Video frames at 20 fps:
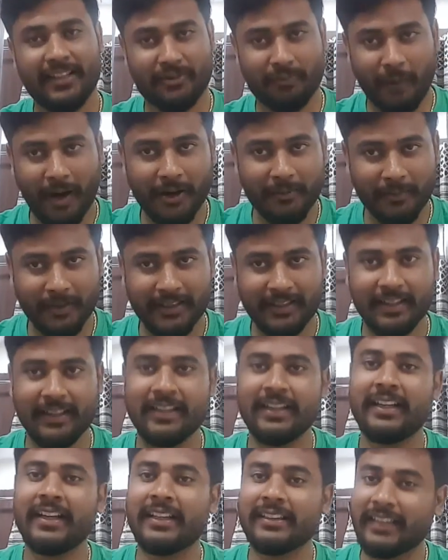स्मार्ट
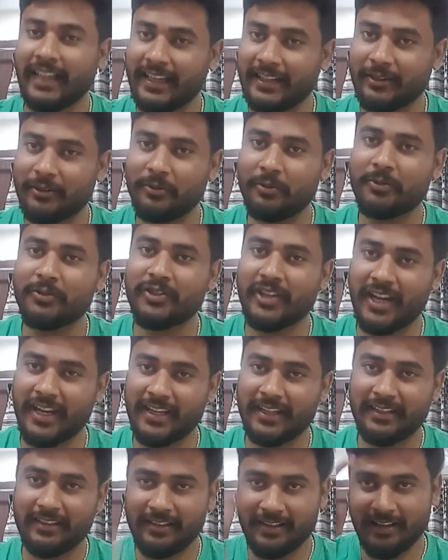बनिए थैंक यू जय
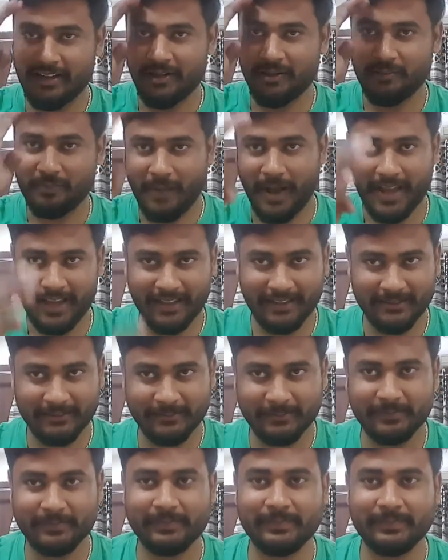हिंद बाय